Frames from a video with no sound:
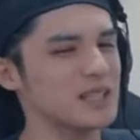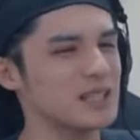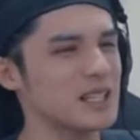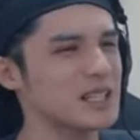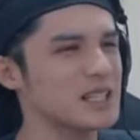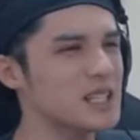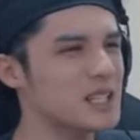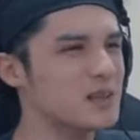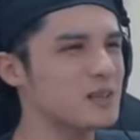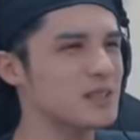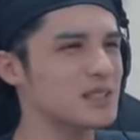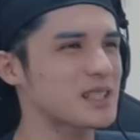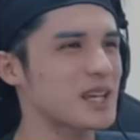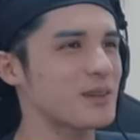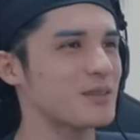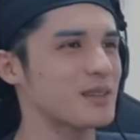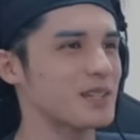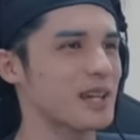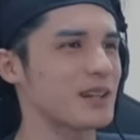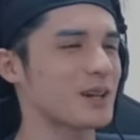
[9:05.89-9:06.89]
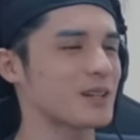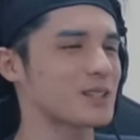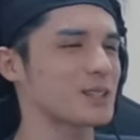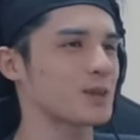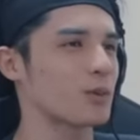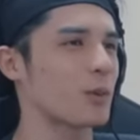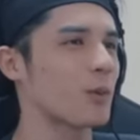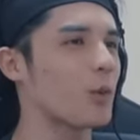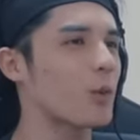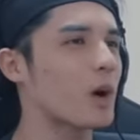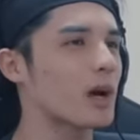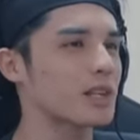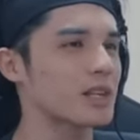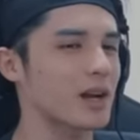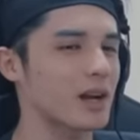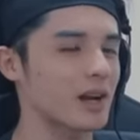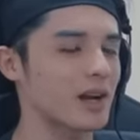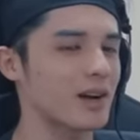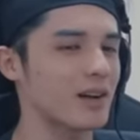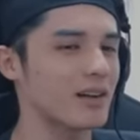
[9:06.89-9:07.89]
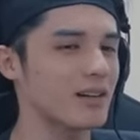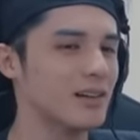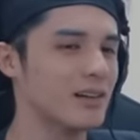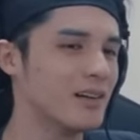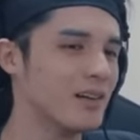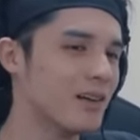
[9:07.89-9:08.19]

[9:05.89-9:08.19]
ん助けてくださいみたいなのがちょっと多かったから、